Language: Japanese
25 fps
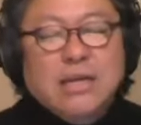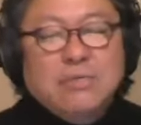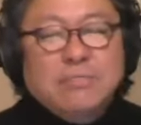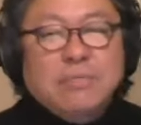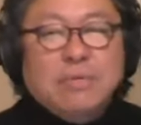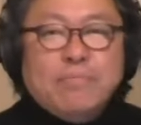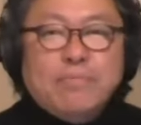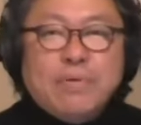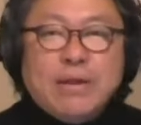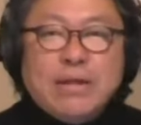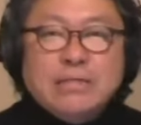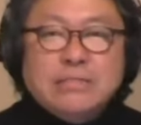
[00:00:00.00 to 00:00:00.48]

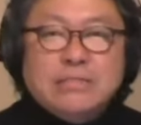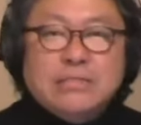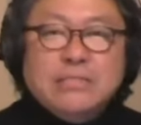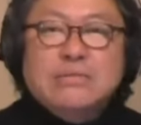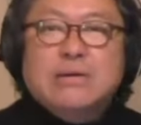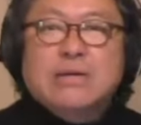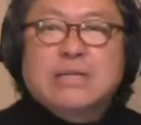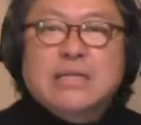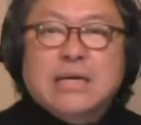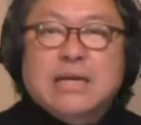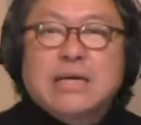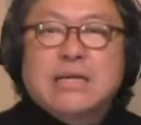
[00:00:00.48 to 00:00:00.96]
まあ、プラス
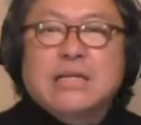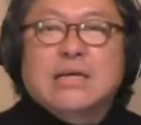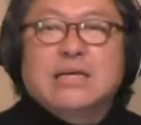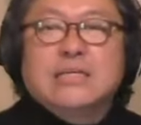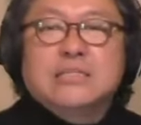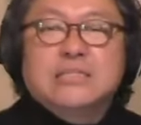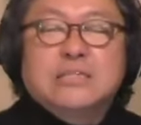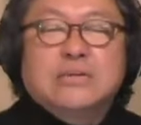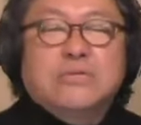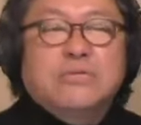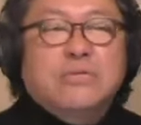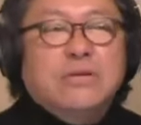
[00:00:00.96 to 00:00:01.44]
にはならな
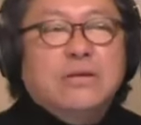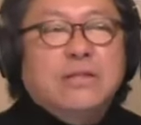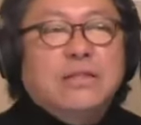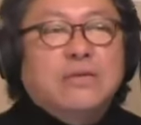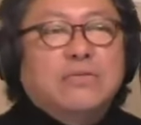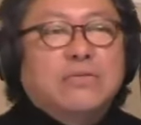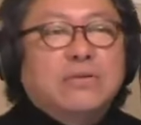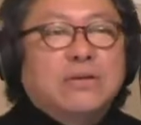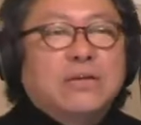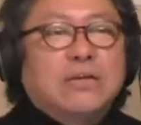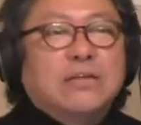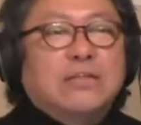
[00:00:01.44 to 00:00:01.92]
いしこれで
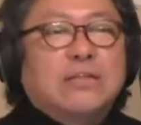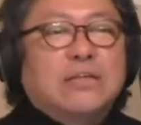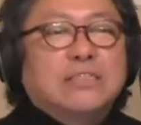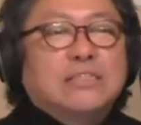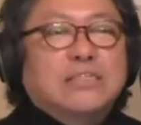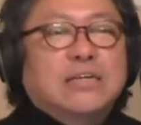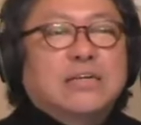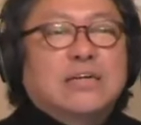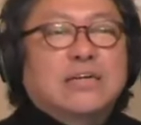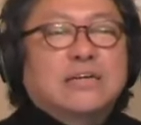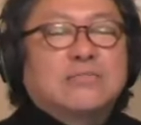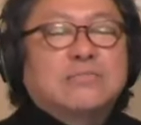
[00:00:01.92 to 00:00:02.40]
聞いて
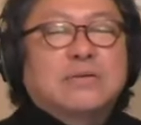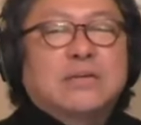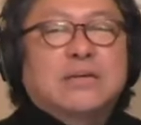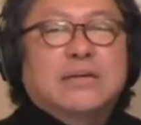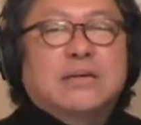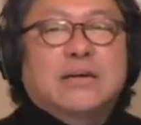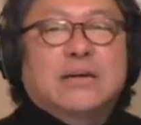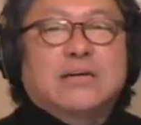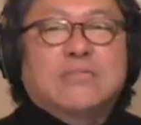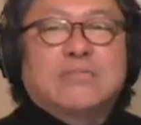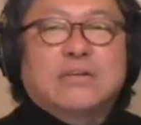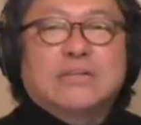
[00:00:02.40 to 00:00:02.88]
榊原郁
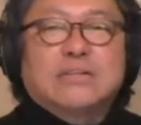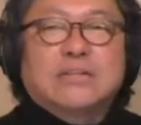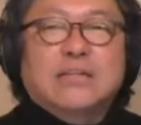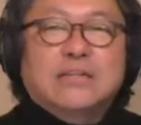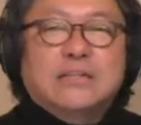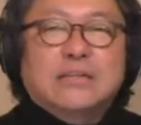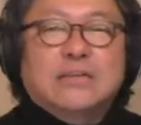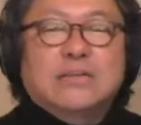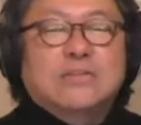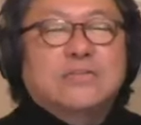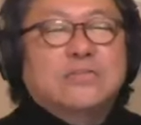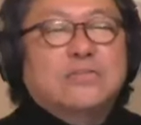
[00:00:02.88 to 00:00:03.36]
恵がファンに
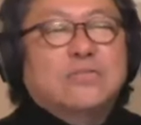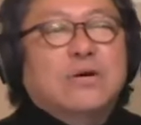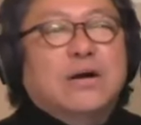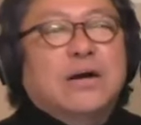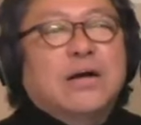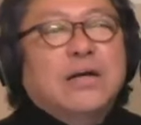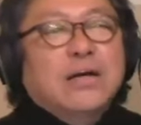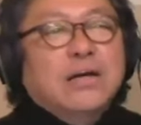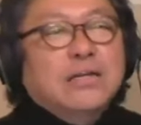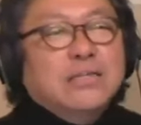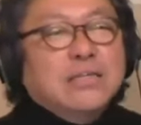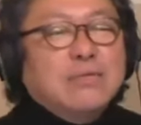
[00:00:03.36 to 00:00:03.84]
なった人
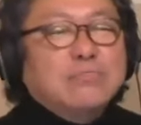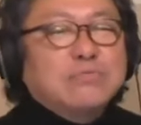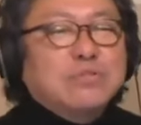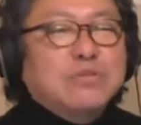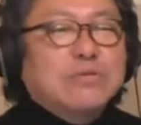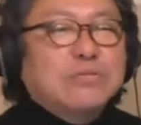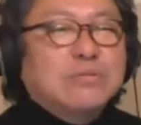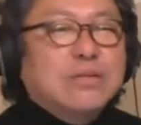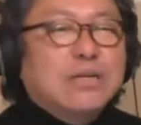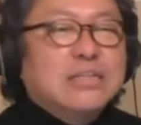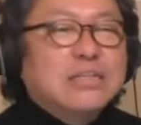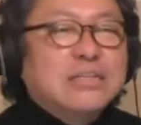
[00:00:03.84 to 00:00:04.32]
は多分
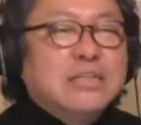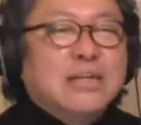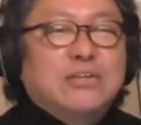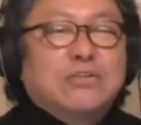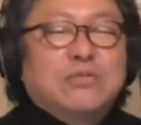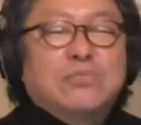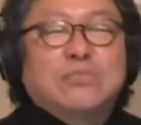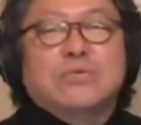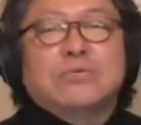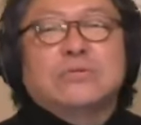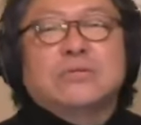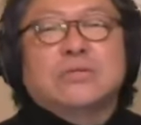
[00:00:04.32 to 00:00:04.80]
そんなにいない
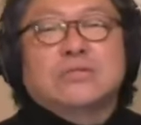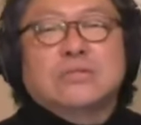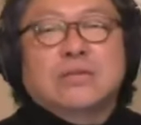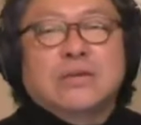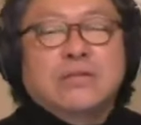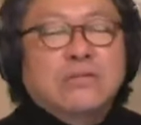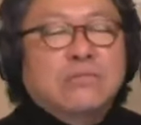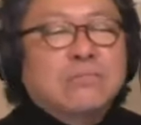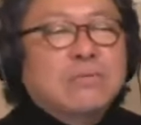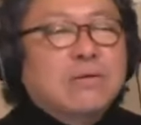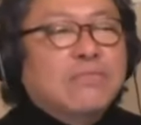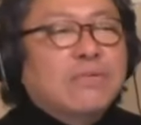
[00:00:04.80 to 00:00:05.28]
と思うんです
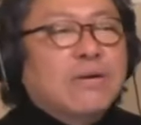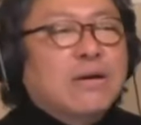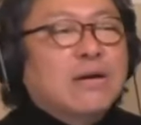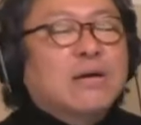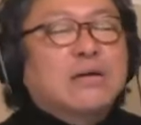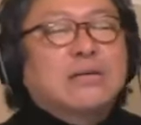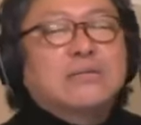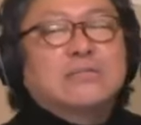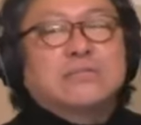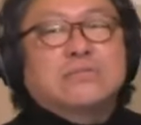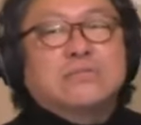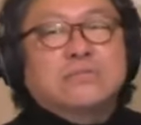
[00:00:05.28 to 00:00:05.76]
けど、まあ、ファン
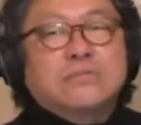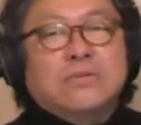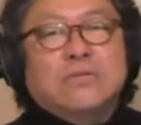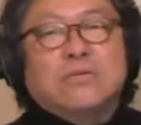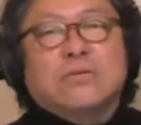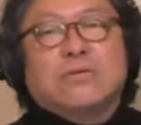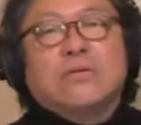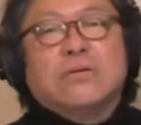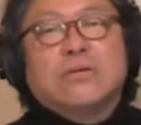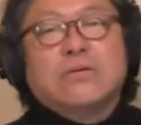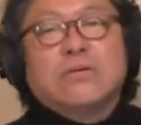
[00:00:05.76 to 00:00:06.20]
からすると